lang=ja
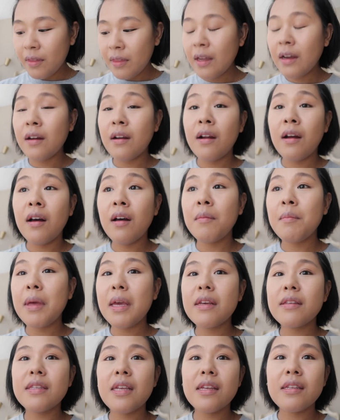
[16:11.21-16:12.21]
だから「
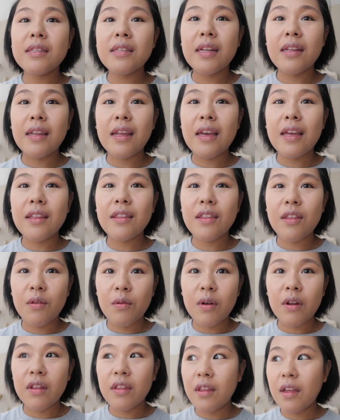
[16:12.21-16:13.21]
メイクセンスだね」って
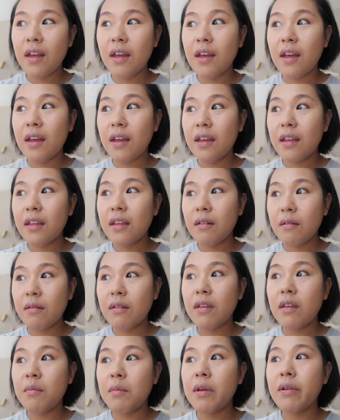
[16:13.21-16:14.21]
言われて、
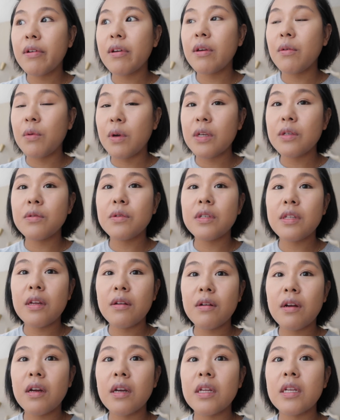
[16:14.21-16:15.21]
君はお化粧し
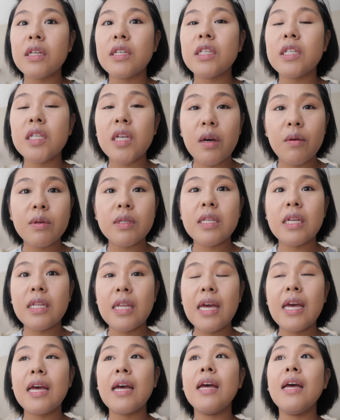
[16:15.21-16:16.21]
てる限り幸せ
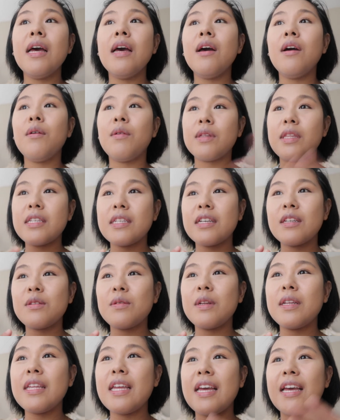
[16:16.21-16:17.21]
で、私が
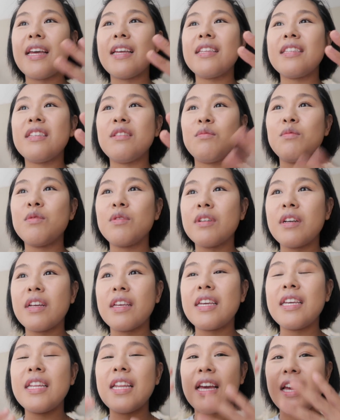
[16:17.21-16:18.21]
それで自分
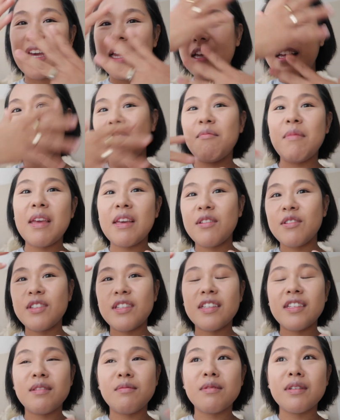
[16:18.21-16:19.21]
が綺麗、メイク
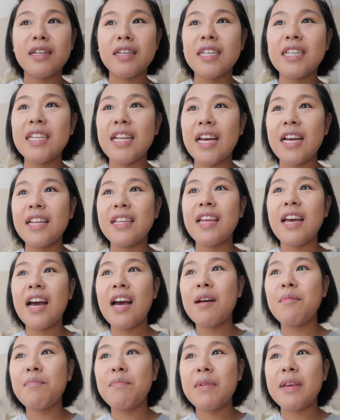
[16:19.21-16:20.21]
して自分が綺麗で
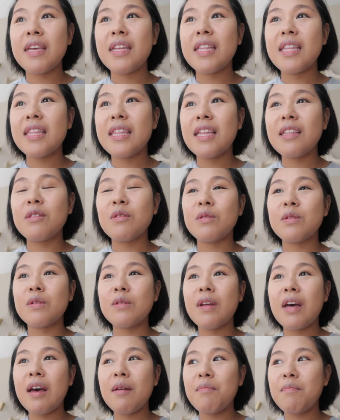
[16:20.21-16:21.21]
ハッピーだと、
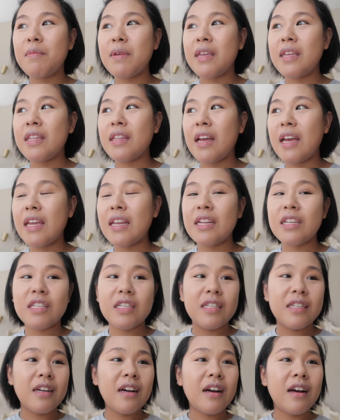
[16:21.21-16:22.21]
そのハッピーな
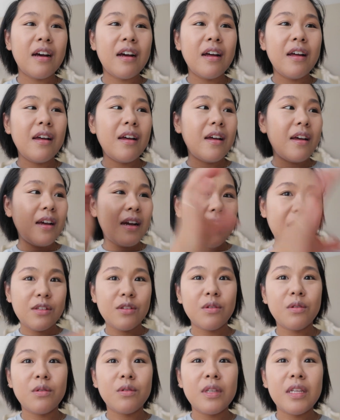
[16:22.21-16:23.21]
エナジーが家
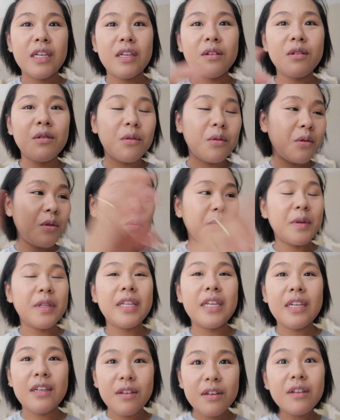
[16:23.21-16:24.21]
族に行く、子供
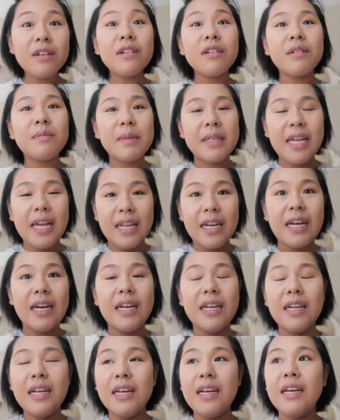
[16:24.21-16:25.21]
に行くみたい
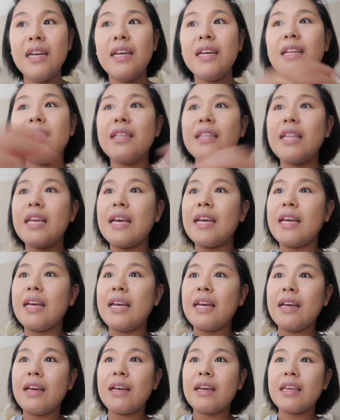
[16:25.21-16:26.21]
な。
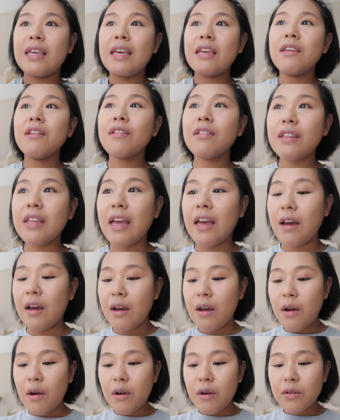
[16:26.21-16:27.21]
で結局
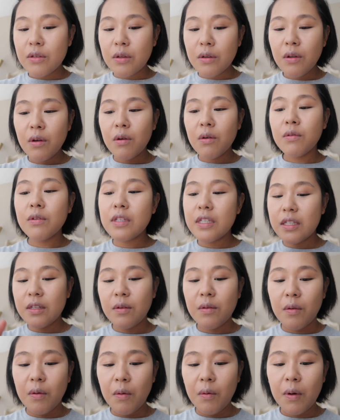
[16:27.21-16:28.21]
ね、そのお家
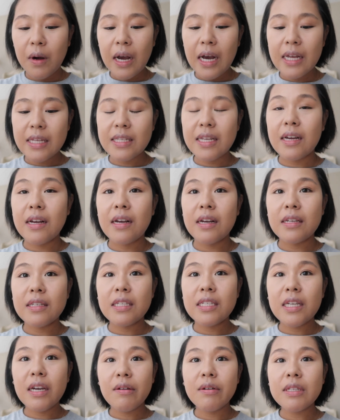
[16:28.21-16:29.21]
のお母さんが
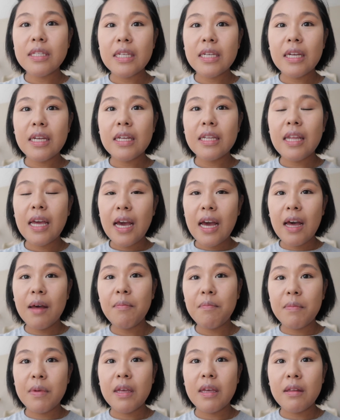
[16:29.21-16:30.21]
幸せで
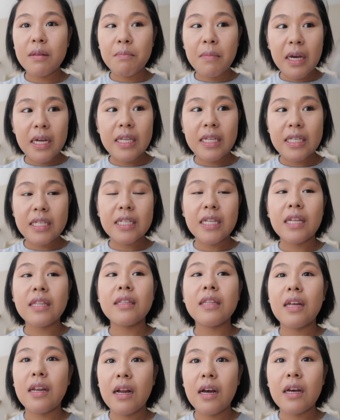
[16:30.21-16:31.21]
ハッピー毎日だっ
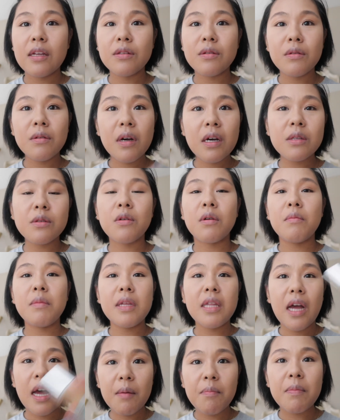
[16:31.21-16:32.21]
たら、その家族は
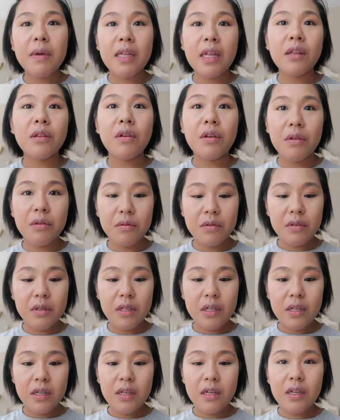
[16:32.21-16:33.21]
みんなハッピーなのよ
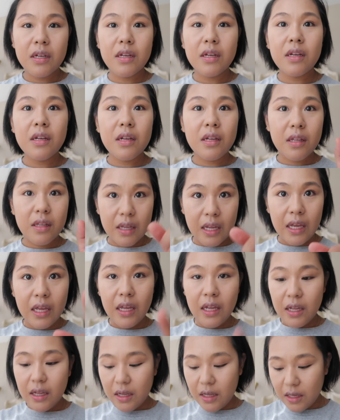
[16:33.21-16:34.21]

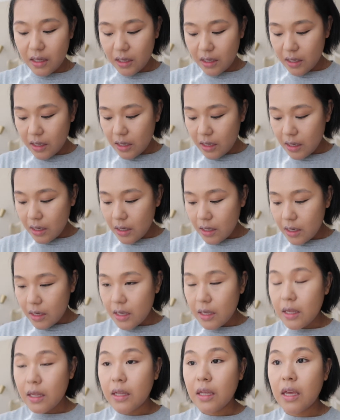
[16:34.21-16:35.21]
ね。
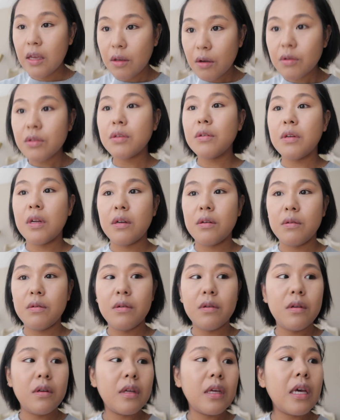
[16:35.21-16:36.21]
結局そうなの。
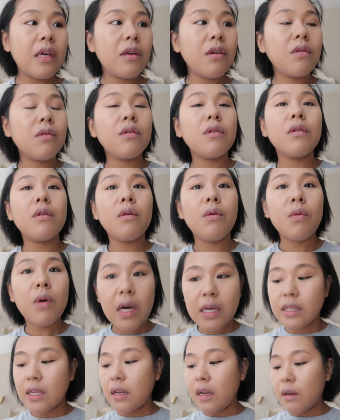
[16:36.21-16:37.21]
結局お
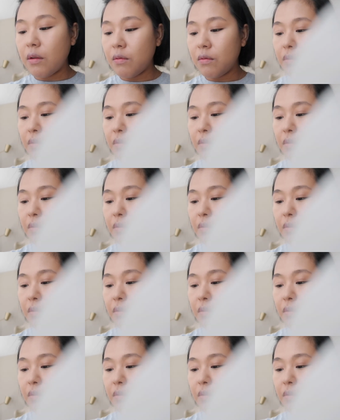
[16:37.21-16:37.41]
母さんなの。